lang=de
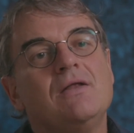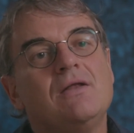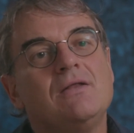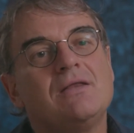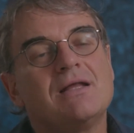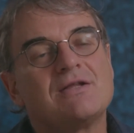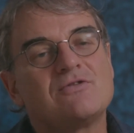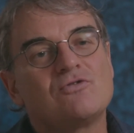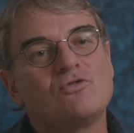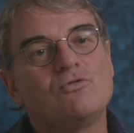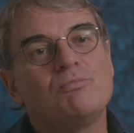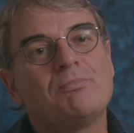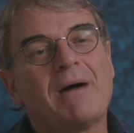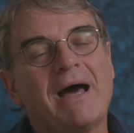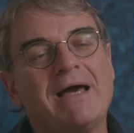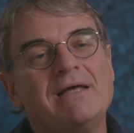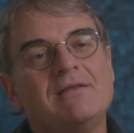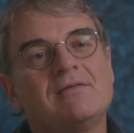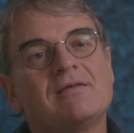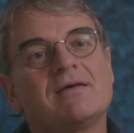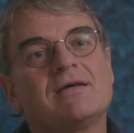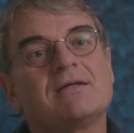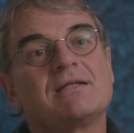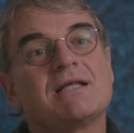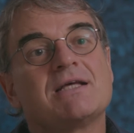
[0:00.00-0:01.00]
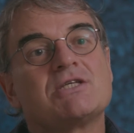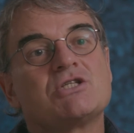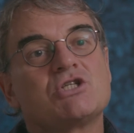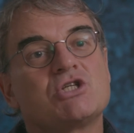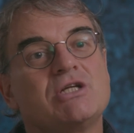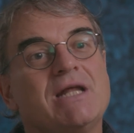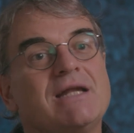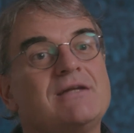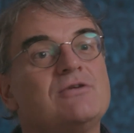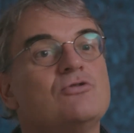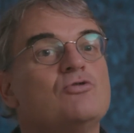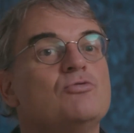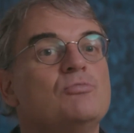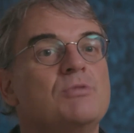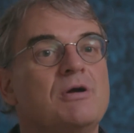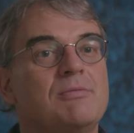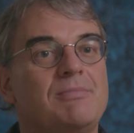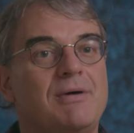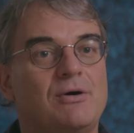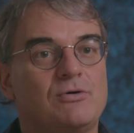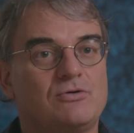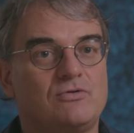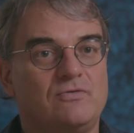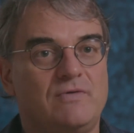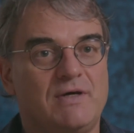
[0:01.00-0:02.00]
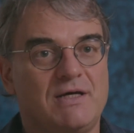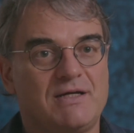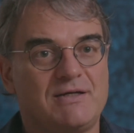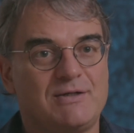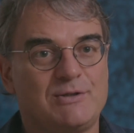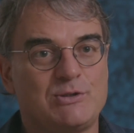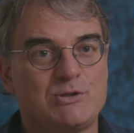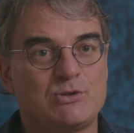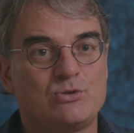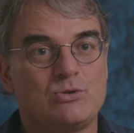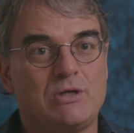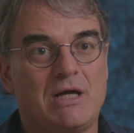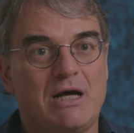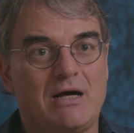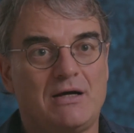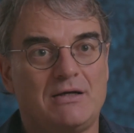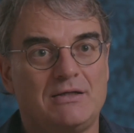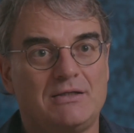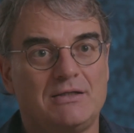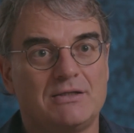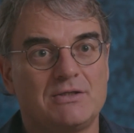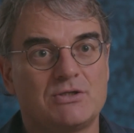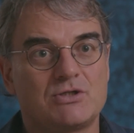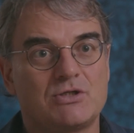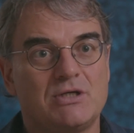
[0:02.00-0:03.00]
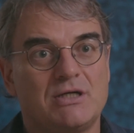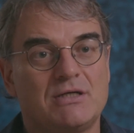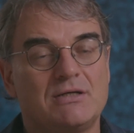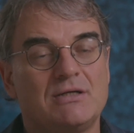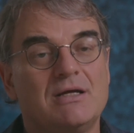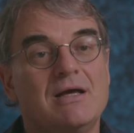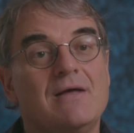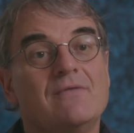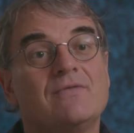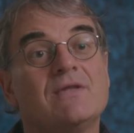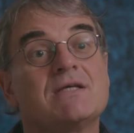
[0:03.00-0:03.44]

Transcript: dazu beiträgt, dass Städte umgebaut werden zu nachhaltigen Städten,